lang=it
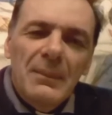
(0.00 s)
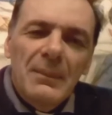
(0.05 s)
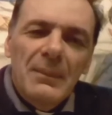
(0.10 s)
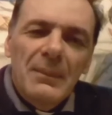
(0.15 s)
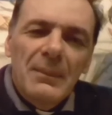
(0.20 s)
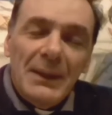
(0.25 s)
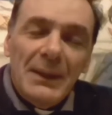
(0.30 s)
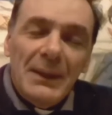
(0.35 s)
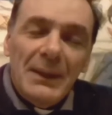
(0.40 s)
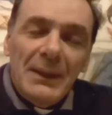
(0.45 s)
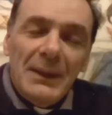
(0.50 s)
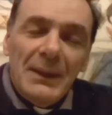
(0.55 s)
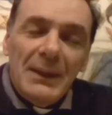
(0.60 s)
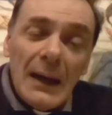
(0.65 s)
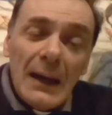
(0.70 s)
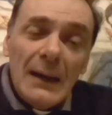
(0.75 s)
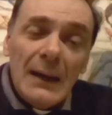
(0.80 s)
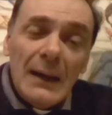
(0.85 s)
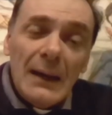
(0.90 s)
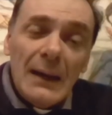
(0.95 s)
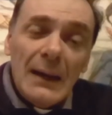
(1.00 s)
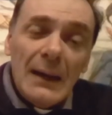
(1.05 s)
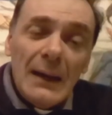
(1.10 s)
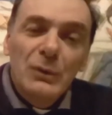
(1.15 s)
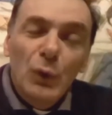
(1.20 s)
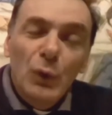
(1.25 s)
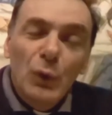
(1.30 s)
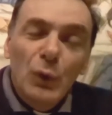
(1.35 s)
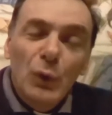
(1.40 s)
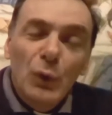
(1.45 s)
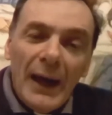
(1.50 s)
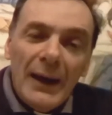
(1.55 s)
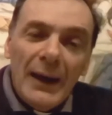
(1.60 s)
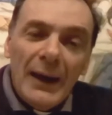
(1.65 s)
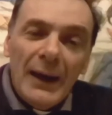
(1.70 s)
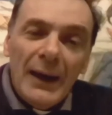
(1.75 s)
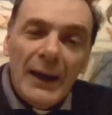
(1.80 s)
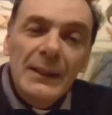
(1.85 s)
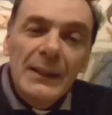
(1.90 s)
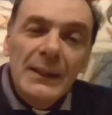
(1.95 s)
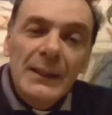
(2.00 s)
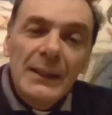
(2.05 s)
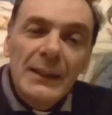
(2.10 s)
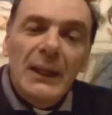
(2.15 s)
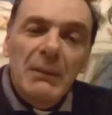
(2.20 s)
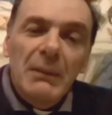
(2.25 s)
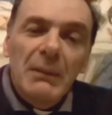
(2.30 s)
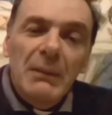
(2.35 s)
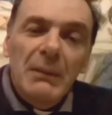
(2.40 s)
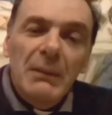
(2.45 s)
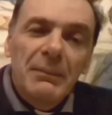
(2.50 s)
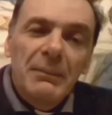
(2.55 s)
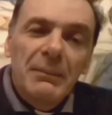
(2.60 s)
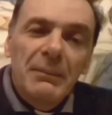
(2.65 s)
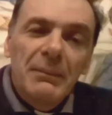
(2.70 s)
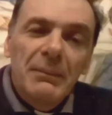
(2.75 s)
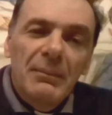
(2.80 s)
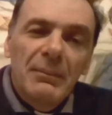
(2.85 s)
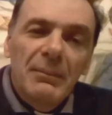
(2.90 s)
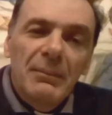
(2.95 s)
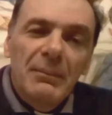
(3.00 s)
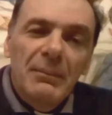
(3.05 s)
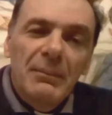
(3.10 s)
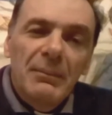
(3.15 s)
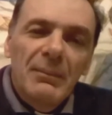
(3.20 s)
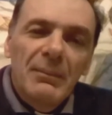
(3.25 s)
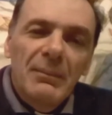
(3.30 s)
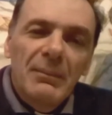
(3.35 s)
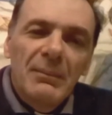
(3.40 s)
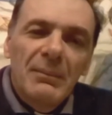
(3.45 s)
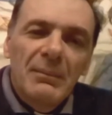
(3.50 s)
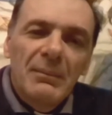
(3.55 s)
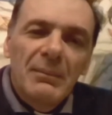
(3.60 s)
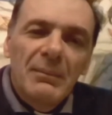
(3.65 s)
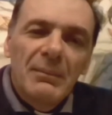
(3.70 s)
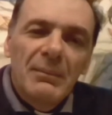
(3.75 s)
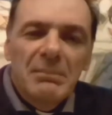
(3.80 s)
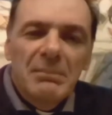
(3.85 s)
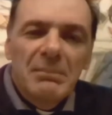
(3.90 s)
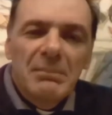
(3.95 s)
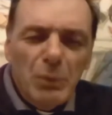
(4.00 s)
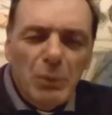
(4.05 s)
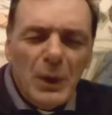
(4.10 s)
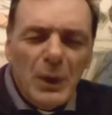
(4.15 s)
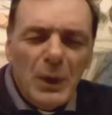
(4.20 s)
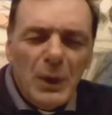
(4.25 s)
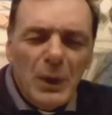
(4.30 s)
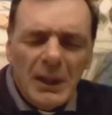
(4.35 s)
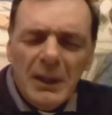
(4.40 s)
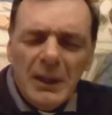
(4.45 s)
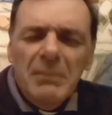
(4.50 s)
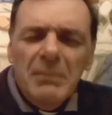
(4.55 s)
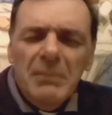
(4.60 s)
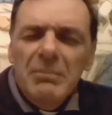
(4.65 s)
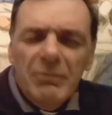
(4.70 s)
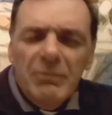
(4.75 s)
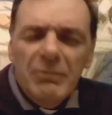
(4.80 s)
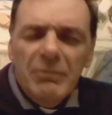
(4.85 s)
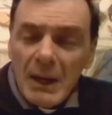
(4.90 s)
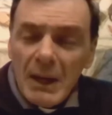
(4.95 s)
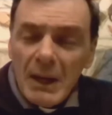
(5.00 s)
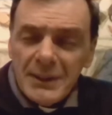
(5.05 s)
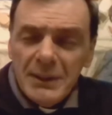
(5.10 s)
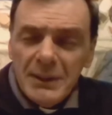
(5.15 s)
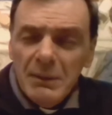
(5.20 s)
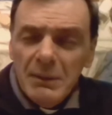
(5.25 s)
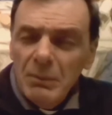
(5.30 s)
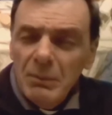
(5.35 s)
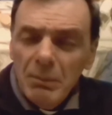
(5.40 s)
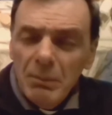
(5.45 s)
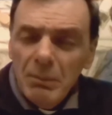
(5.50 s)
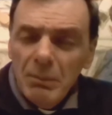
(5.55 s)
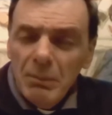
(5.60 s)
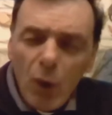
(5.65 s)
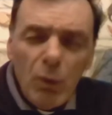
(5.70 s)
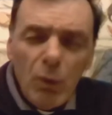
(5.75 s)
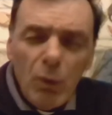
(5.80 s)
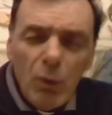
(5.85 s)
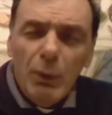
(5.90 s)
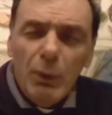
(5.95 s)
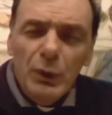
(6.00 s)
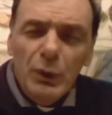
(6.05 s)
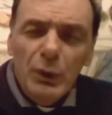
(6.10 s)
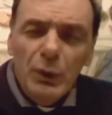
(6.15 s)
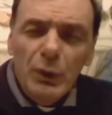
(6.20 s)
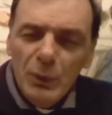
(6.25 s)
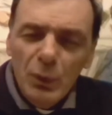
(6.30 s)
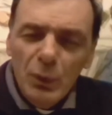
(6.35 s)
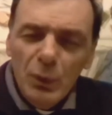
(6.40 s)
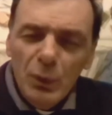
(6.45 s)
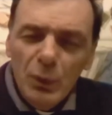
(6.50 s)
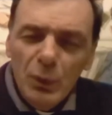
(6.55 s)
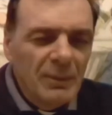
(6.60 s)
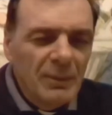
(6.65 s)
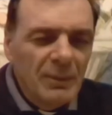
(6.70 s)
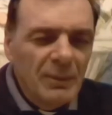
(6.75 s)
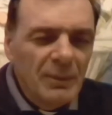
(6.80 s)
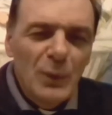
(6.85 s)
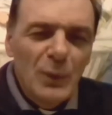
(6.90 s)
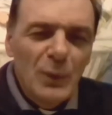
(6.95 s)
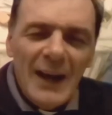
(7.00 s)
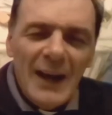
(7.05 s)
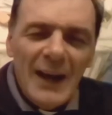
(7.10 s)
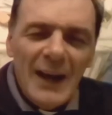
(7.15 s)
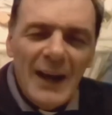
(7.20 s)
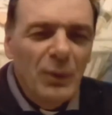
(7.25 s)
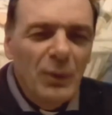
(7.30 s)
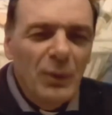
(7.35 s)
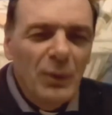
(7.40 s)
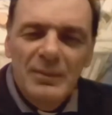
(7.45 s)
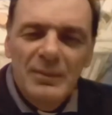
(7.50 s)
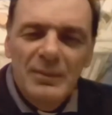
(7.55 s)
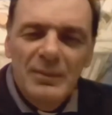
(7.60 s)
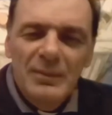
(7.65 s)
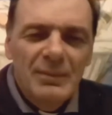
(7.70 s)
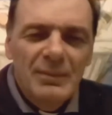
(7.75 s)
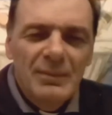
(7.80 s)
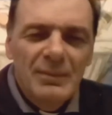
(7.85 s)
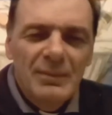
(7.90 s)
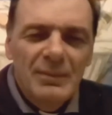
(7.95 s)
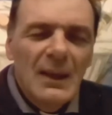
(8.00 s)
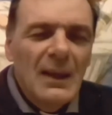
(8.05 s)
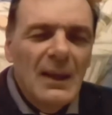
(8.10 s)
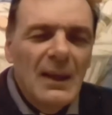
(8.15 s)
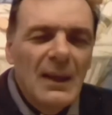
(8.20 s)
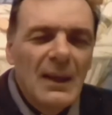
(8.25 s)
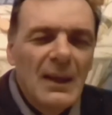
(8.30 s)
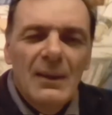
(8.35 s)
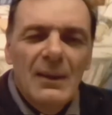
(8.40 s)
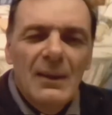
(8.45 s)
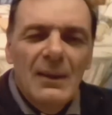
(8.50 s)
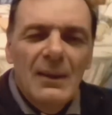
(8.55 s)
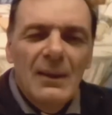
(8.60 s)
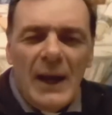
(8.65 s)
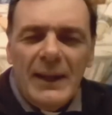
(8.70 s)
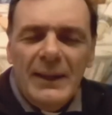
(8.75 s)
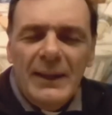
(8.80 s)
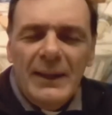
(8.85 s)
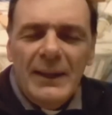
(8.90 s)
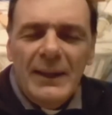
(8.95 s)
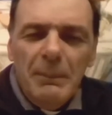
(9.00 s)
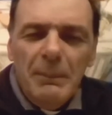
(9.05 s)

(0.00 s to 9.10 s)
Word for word: passare, donare il seme. Può essere fermarsi un po', un po' di più, un anno, anche di